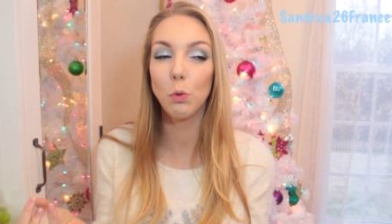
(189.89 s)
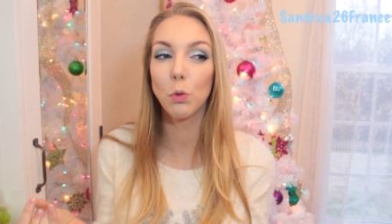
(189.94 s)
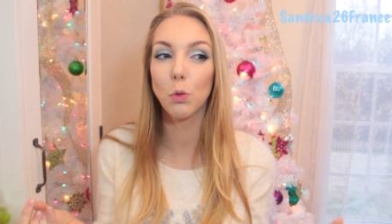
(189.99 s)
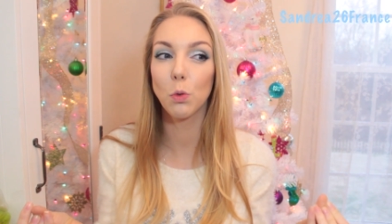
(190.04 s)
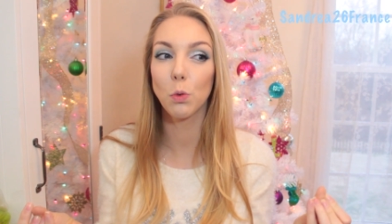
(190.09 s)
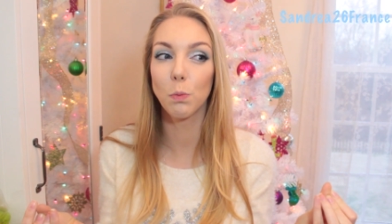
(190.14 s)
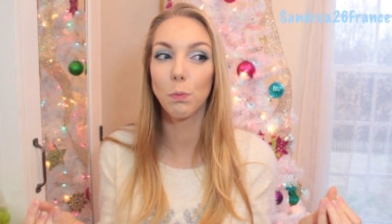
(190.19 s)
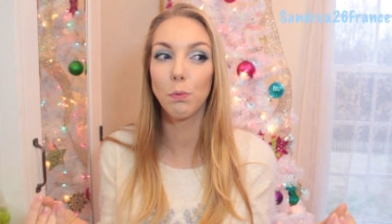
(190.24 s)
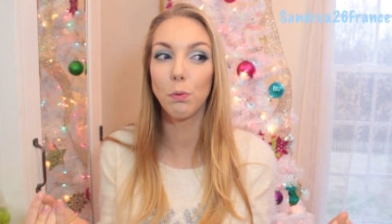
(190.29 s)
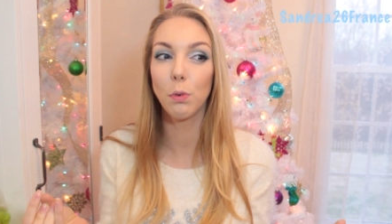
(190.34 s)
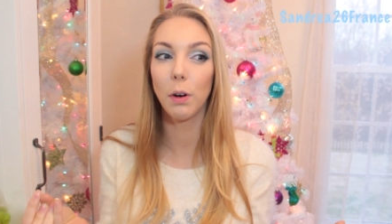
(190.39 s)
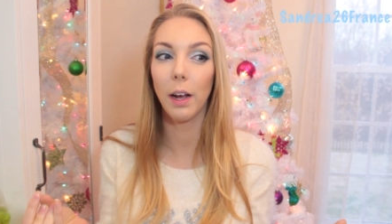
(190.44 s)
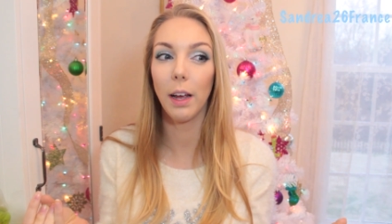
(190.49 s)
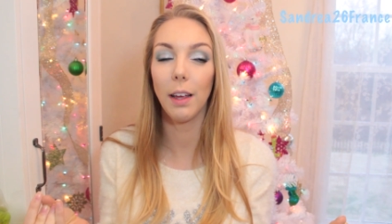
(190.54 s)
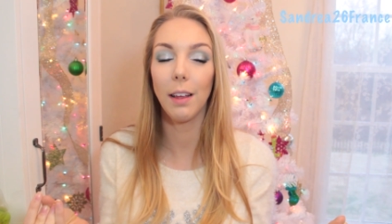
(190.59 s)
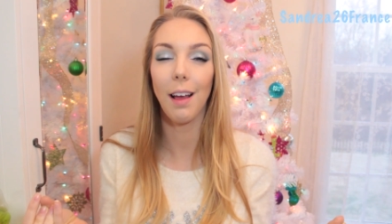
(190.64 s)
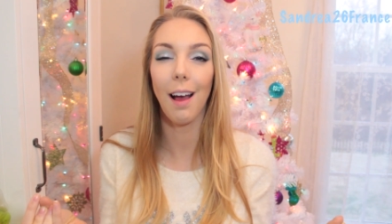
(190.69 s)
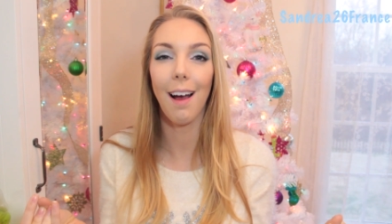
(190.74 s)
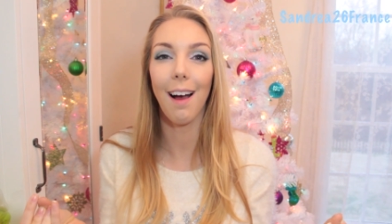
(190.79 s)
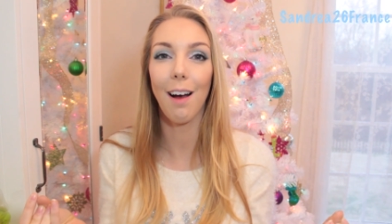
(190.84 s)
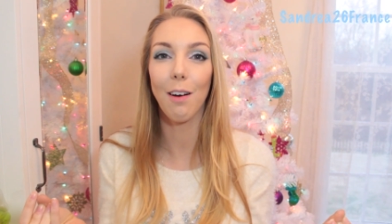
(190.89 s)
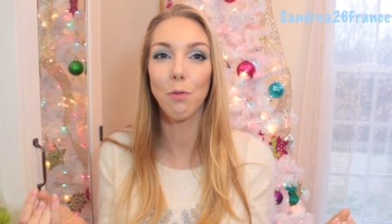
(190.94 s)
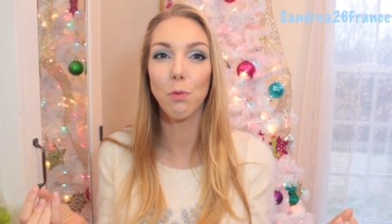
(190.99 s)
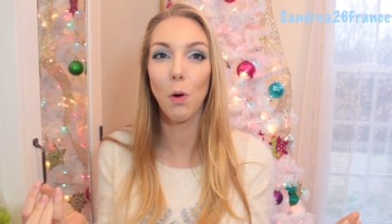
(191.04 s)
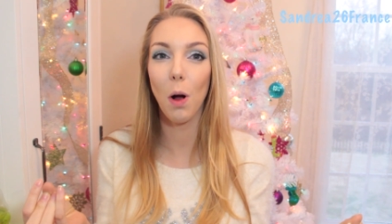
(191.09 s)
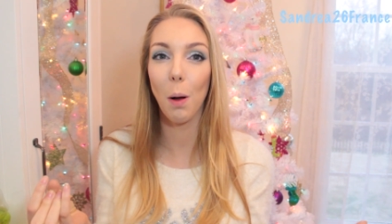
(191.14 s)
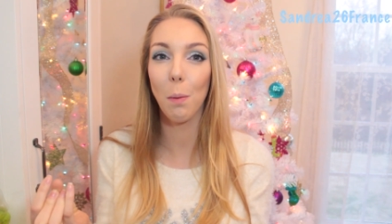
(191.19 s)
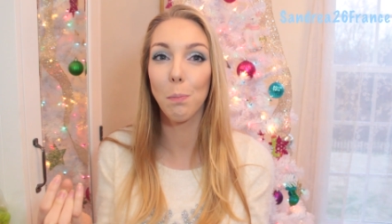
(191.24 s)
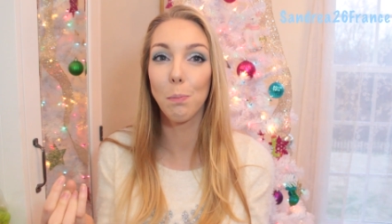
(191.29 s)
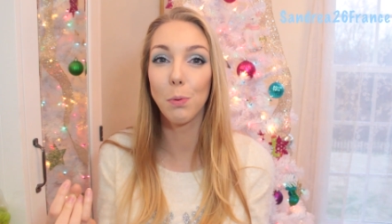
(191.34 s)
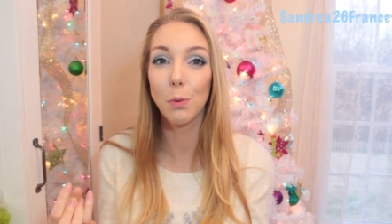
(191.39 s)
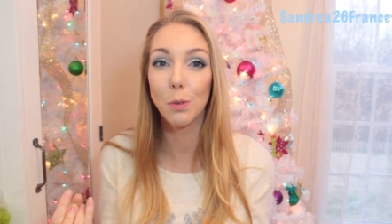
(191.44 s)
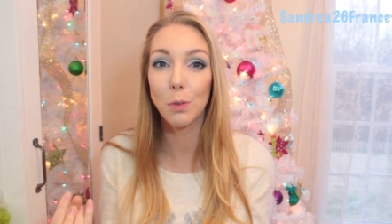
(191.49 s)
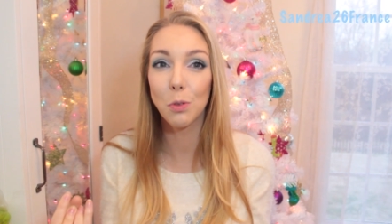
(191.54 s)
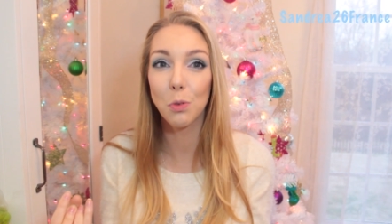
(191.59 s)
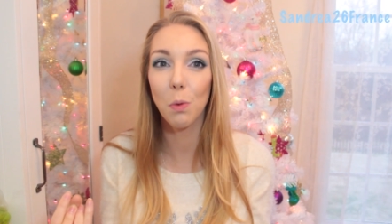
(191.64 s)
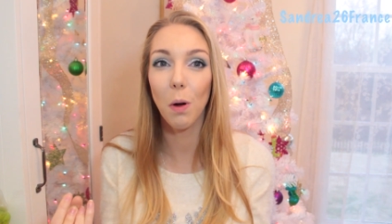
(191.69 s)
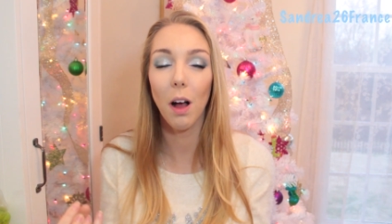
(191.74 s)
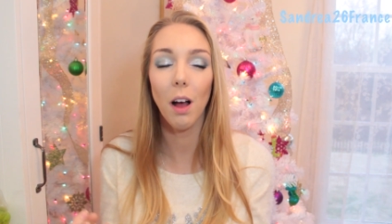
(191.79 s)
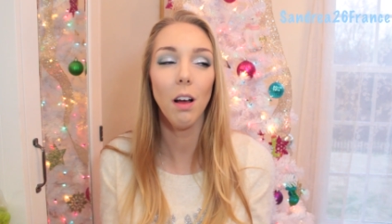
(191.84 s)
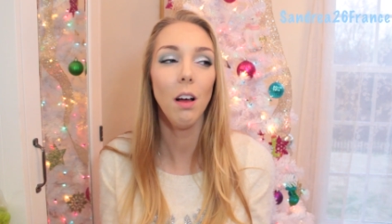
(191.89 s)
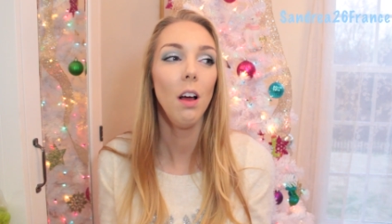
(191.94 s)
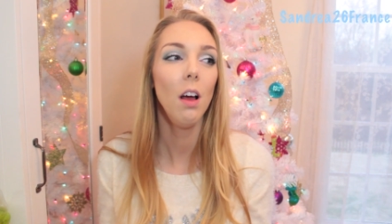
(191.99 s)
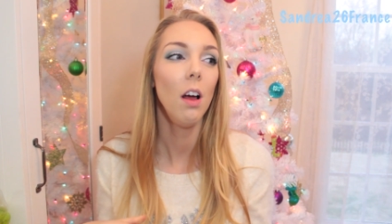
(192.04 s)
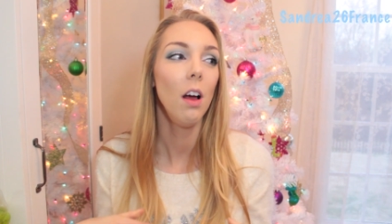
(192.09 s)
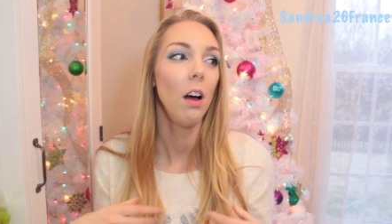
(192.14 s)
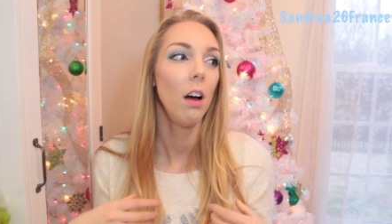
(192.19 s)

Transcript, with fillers: tout ce qu'on pourrait avoir besoin.